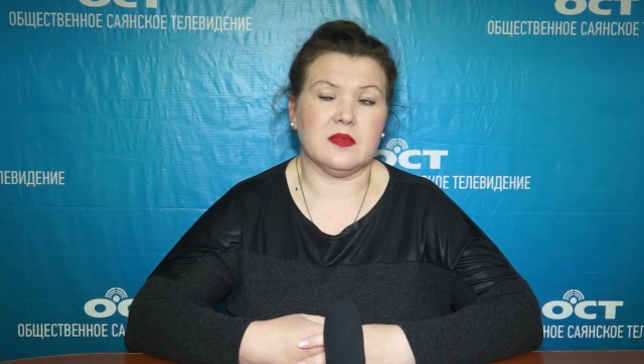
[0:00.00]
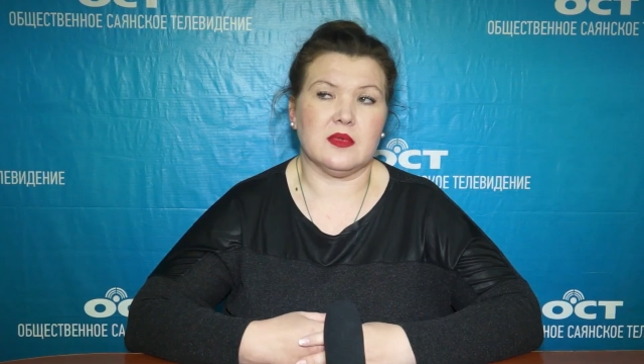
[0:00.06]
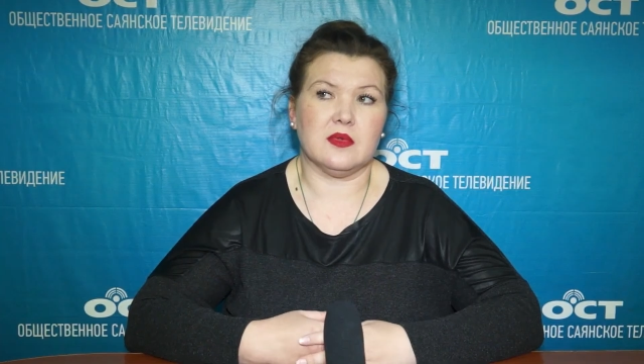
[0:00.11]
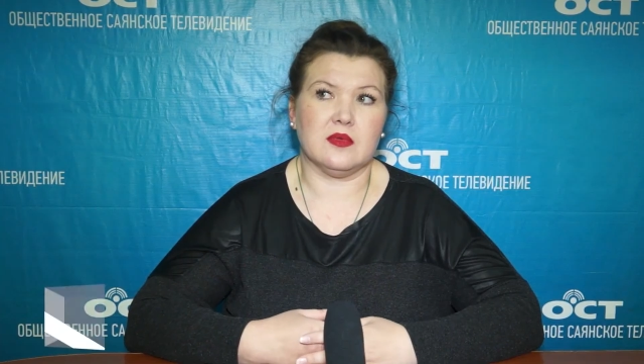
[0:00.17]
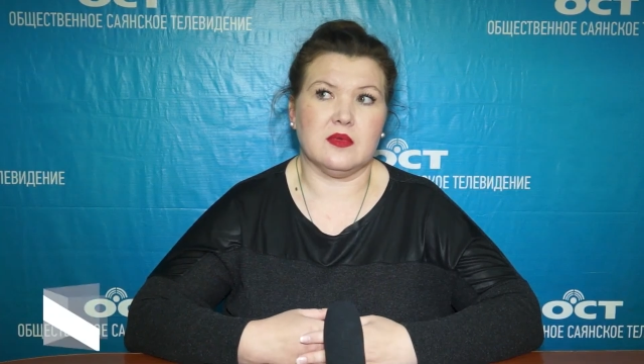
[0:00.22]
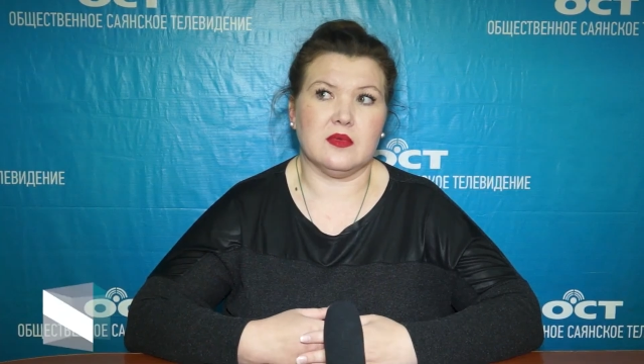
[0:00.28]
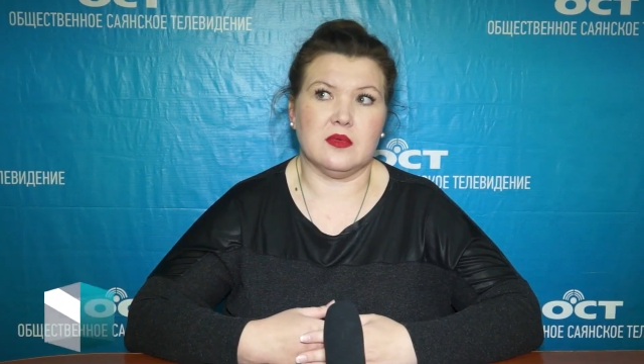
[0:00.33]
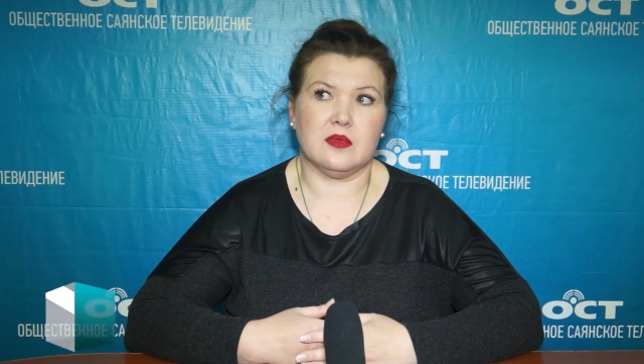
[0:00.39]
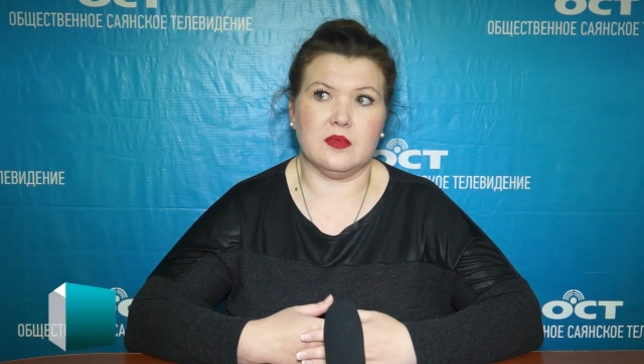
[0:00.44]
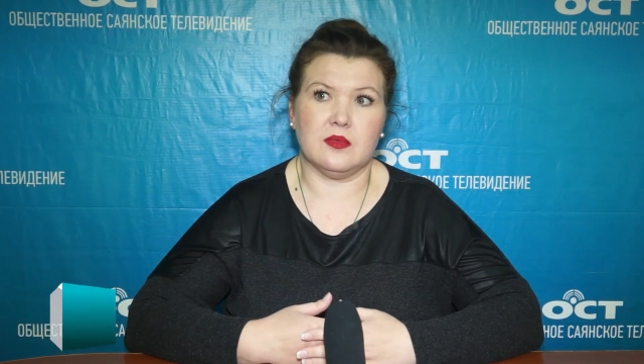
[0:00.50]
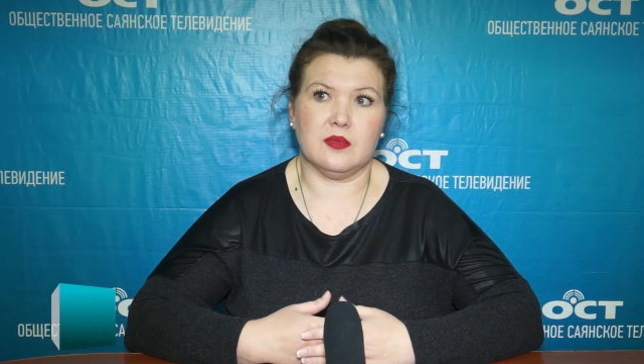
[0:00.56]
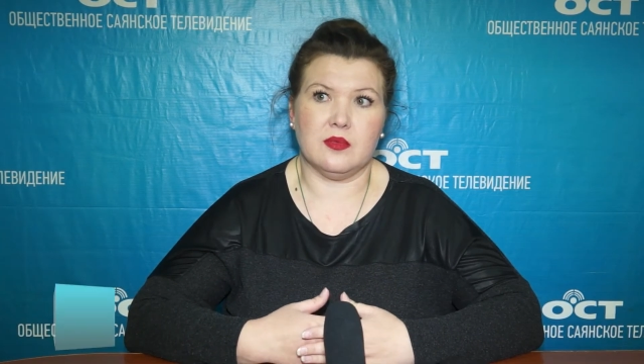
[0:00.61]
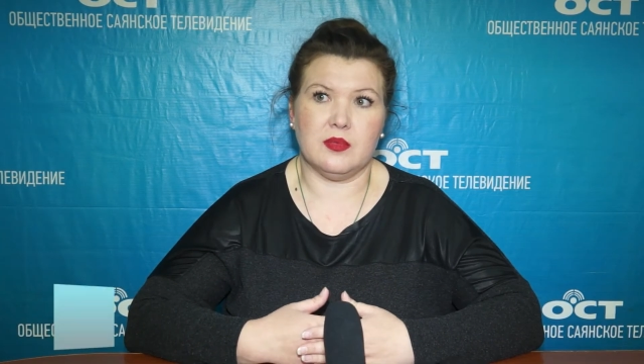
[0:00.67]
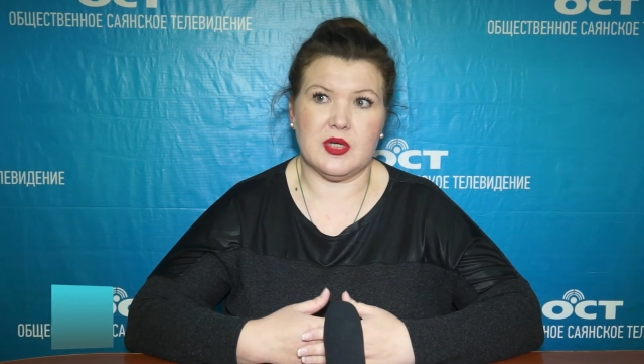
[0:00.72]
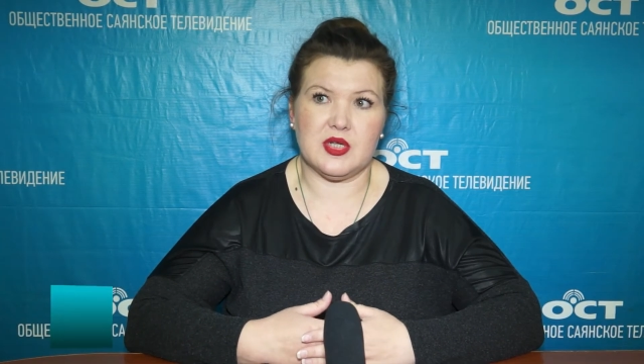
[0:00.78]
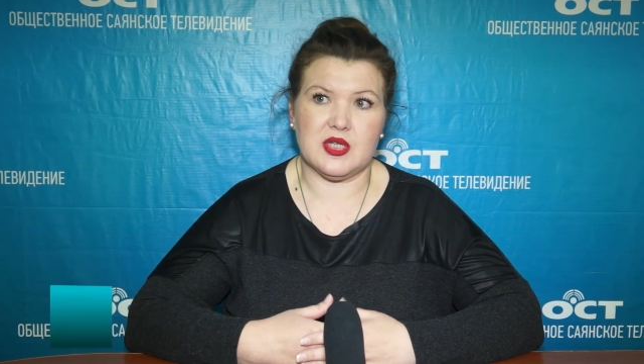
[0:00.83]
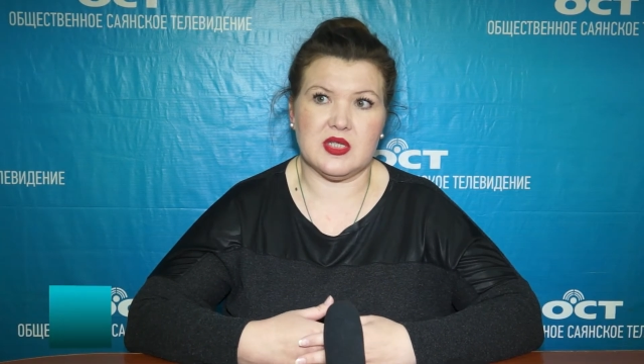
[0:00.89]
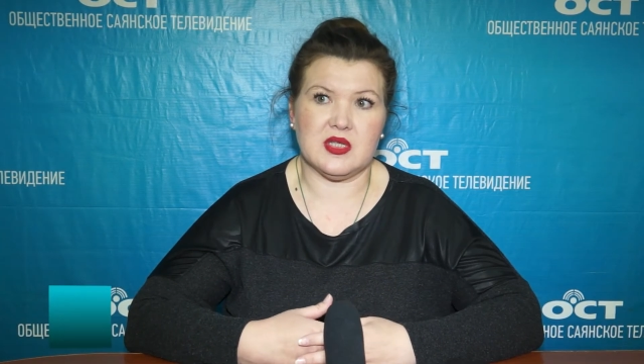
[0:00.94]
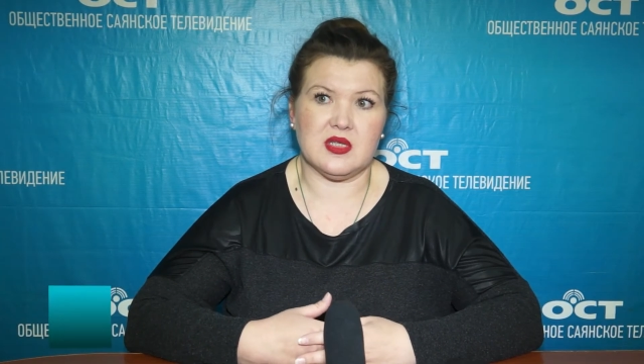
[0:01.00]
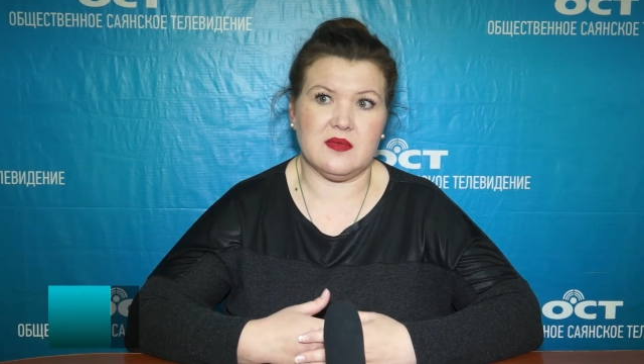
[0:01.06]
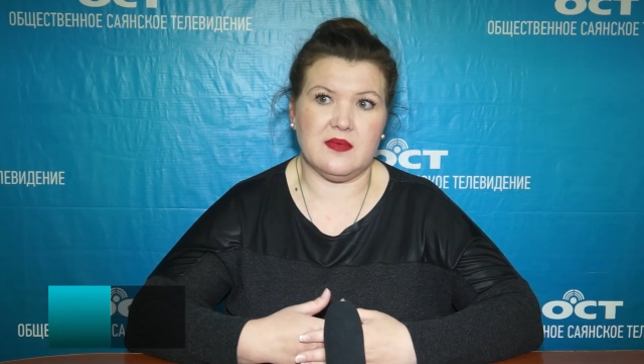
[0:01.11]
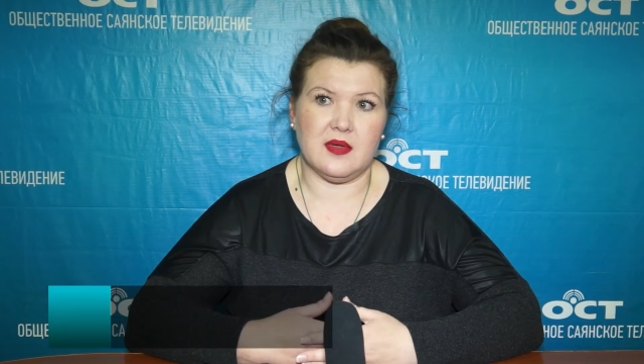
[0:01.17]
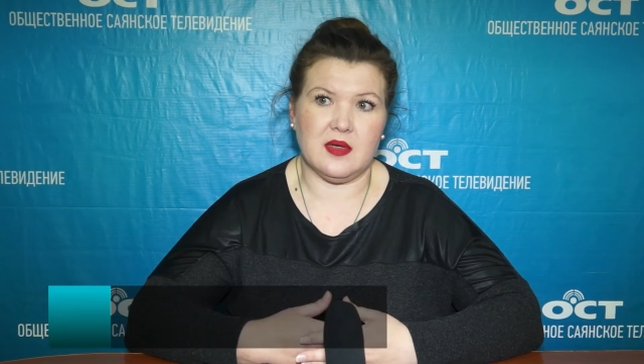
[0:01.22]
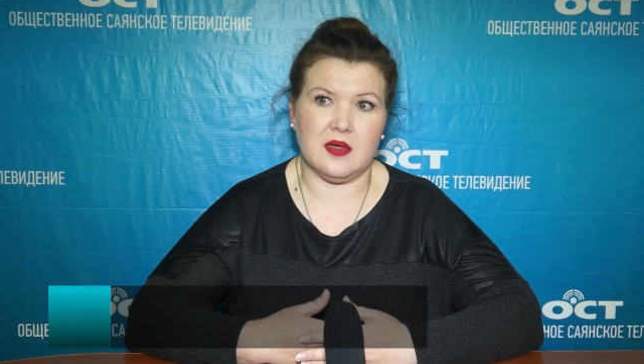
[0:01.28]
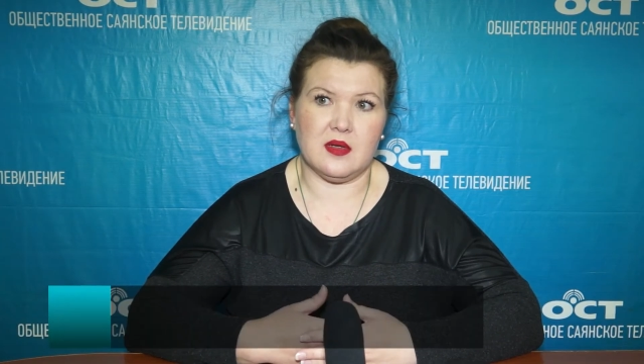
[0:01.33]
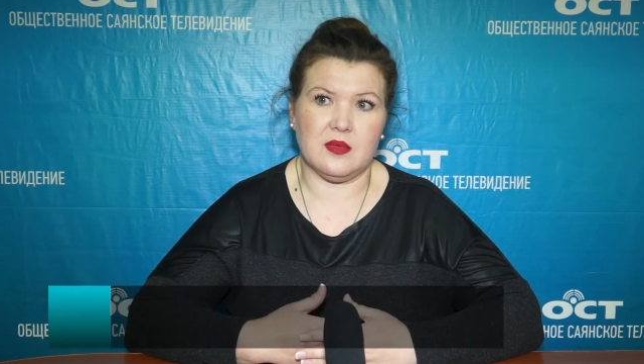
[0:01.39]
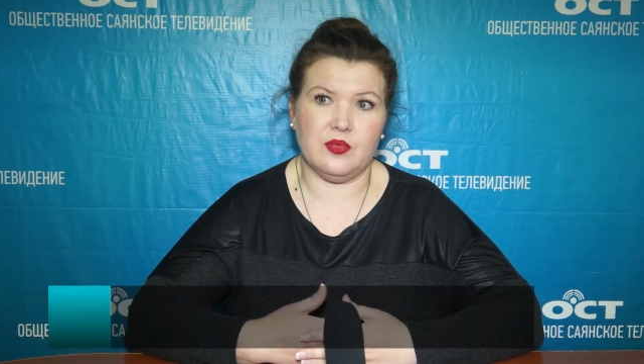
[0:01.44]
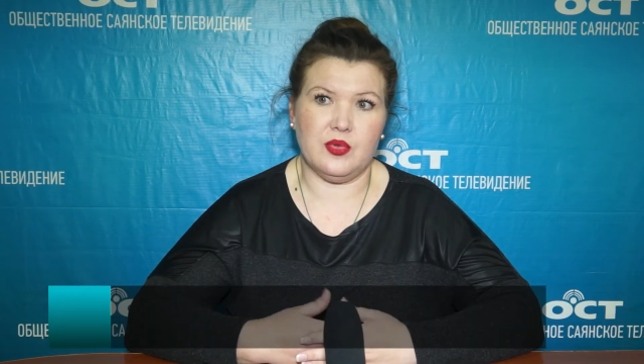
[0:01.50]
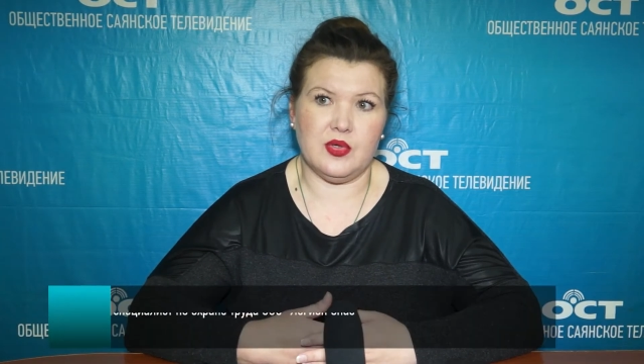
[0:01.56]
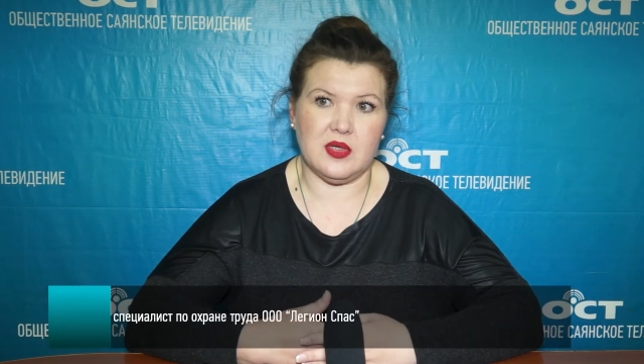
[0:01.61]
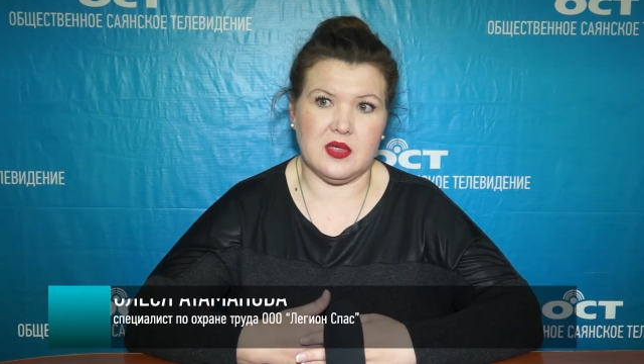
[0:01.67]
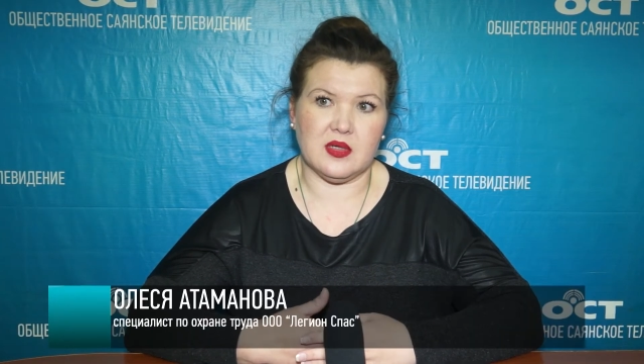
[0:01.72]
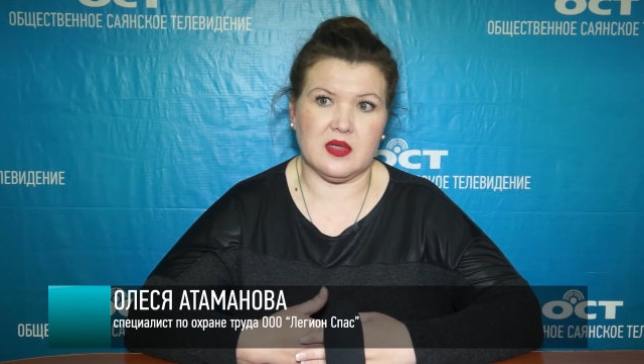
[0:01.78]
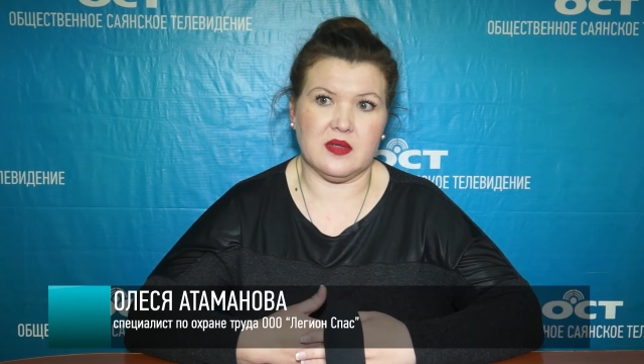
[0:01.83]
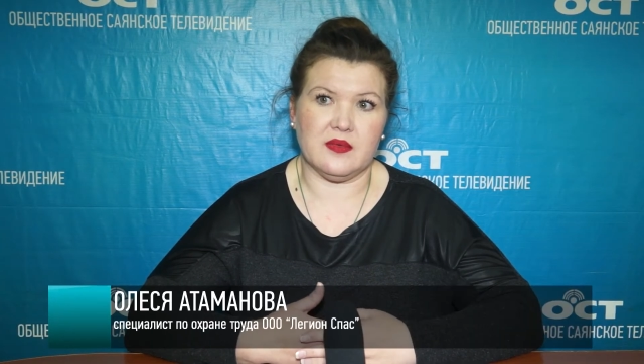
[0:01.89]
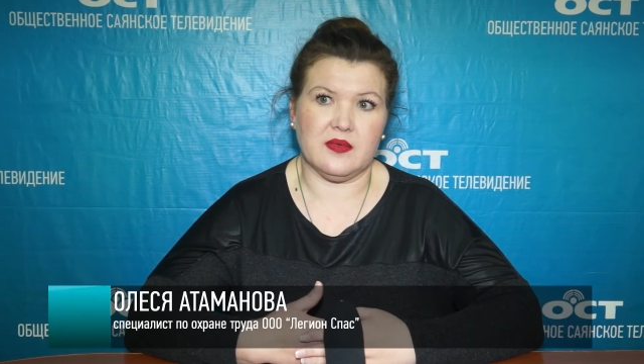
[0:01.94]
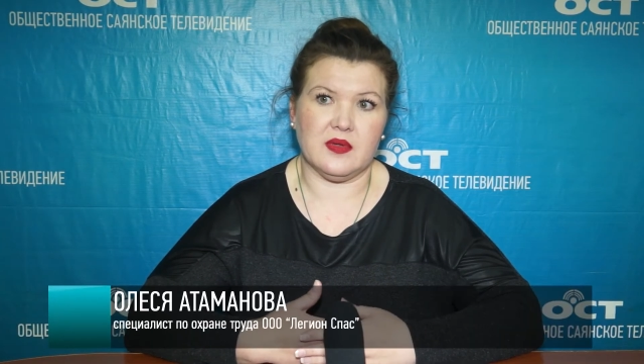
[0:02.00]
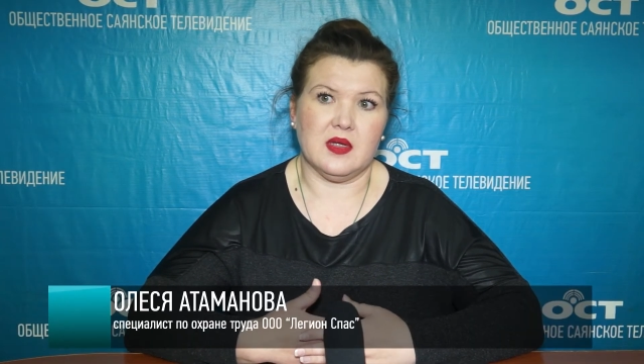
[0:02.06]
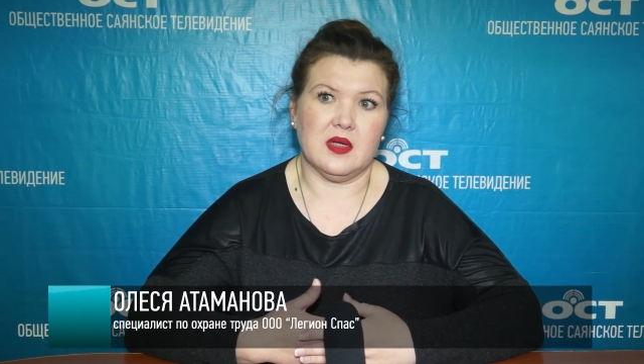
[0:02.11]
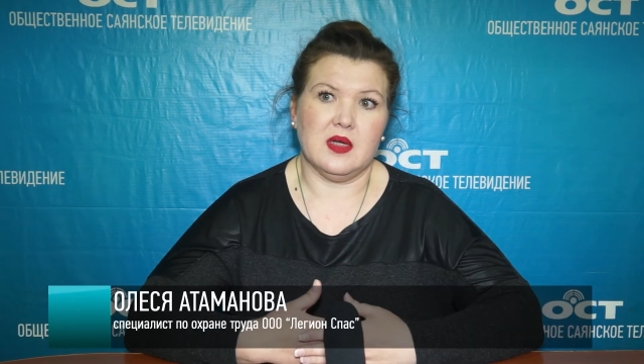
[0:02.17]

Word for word: у большинства работников,